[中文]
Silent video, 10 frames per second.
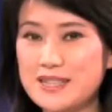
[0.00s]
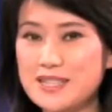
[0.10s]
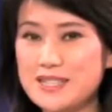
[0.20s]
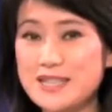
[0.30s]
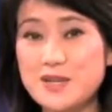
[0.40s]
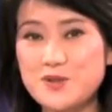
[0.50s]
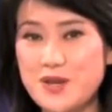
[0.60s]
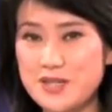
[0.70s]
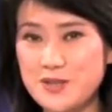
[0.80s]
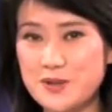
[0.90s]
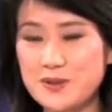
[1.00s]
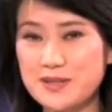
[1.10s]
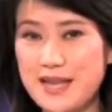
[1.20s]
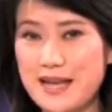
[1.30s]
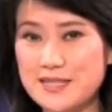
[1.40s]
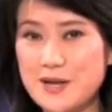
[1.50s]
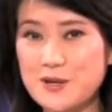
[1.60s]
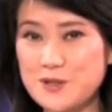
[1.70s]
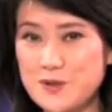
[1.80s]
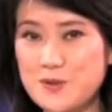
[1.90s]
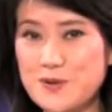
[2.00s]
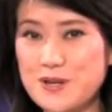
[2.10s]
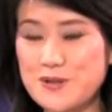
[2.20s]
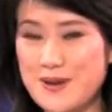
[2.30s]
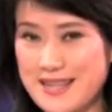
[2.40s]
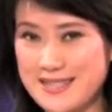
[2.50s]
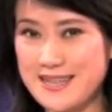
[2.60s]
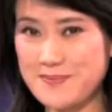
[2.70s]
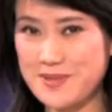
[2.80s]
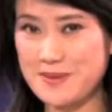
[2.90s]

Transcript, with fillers: 题呢，是在全球打造中国软件